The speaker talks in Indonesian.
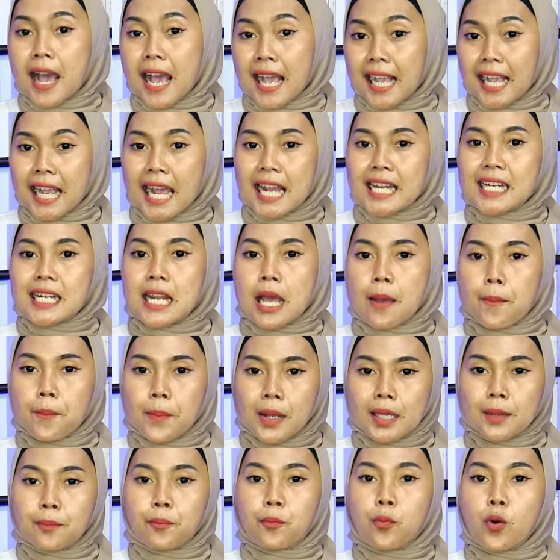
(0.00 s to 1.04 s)
akan
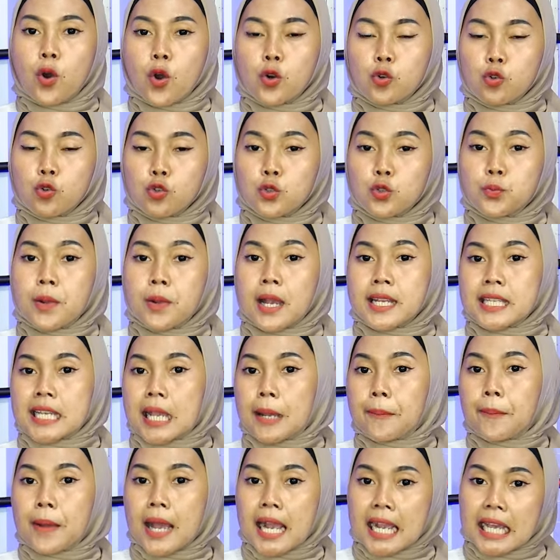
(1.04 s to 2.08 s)
dapat bonus
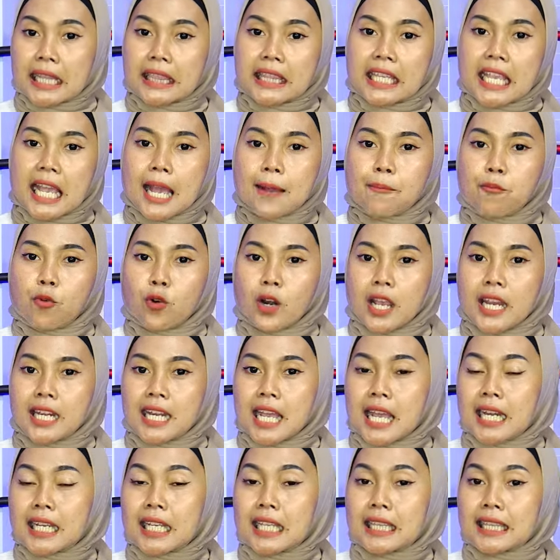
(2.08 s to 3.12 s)
banyak banget ya mulai
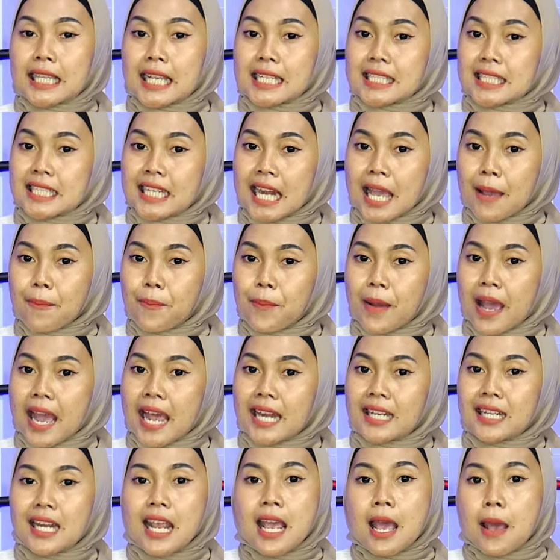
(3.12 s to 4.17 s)
dari tas
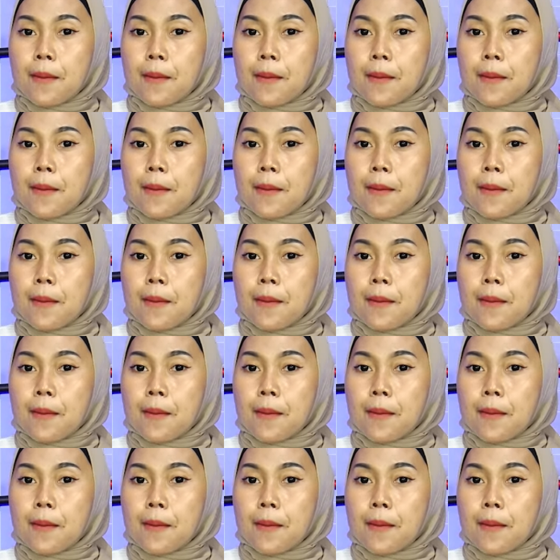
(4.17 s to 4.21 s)
napan,